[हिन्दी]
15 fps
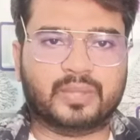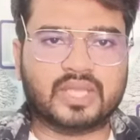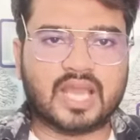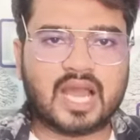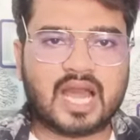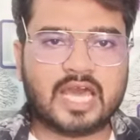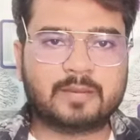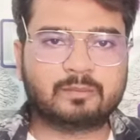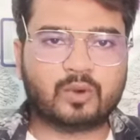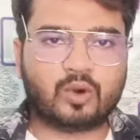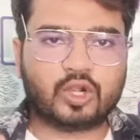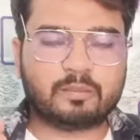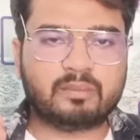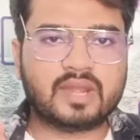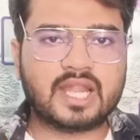बिहार
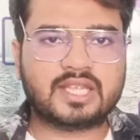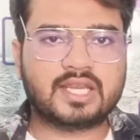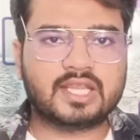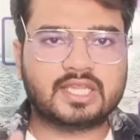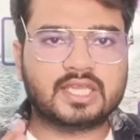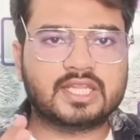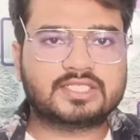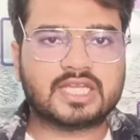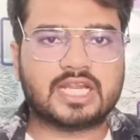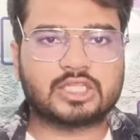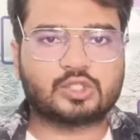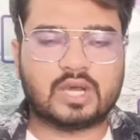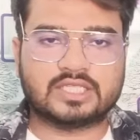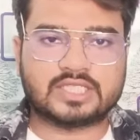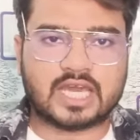बोर्ड मैट्रिक रिजल्ट
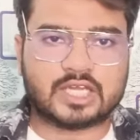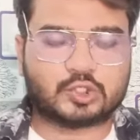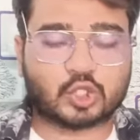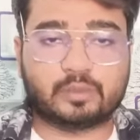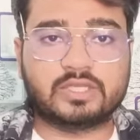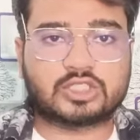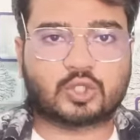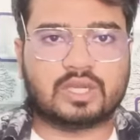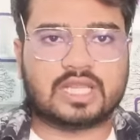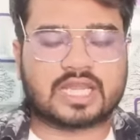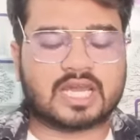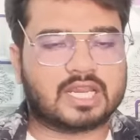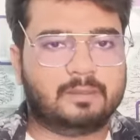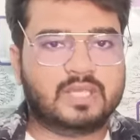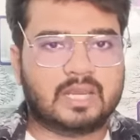2024 को
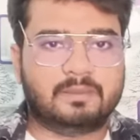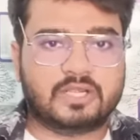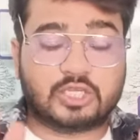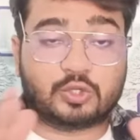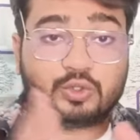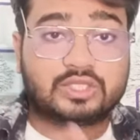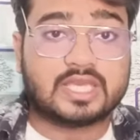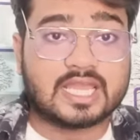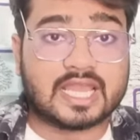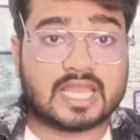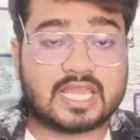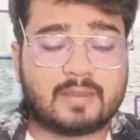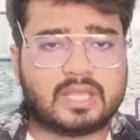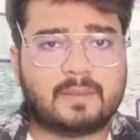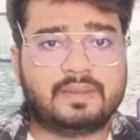लेकर अभी अभी ट्वीट किए गए
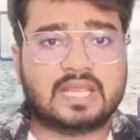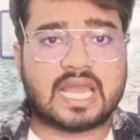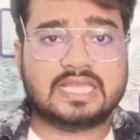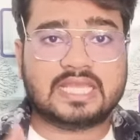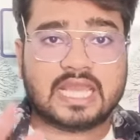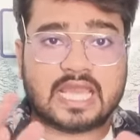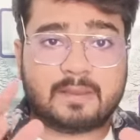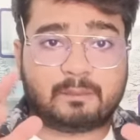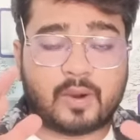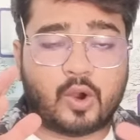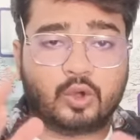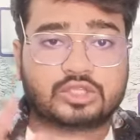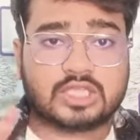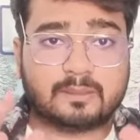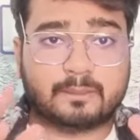हैं अभी अभी आई है
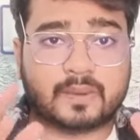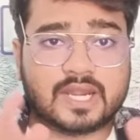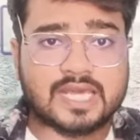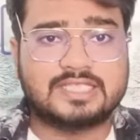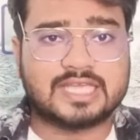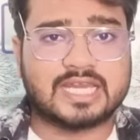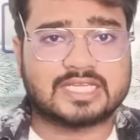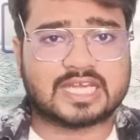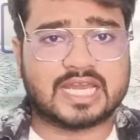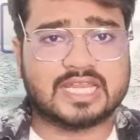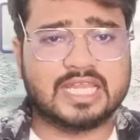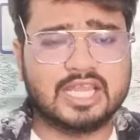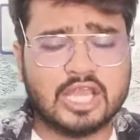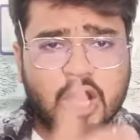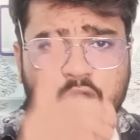बहुत ही बड़ी
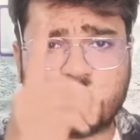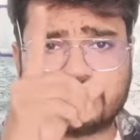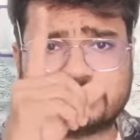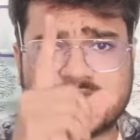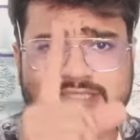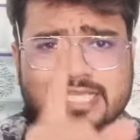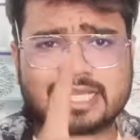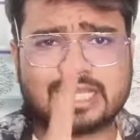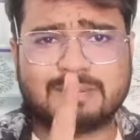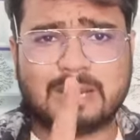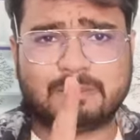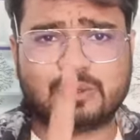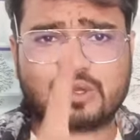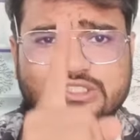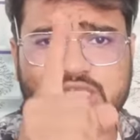जानकारी और जैसा कि मैं
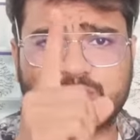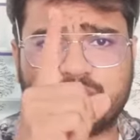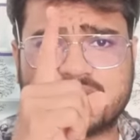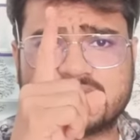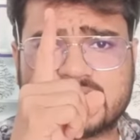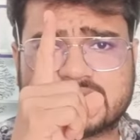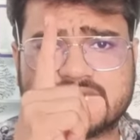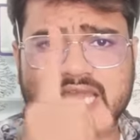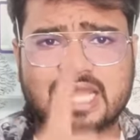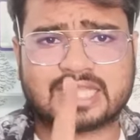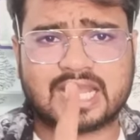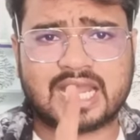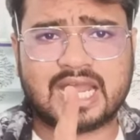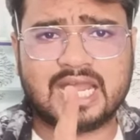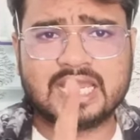आप लोग से वादा किया
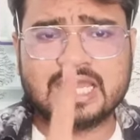था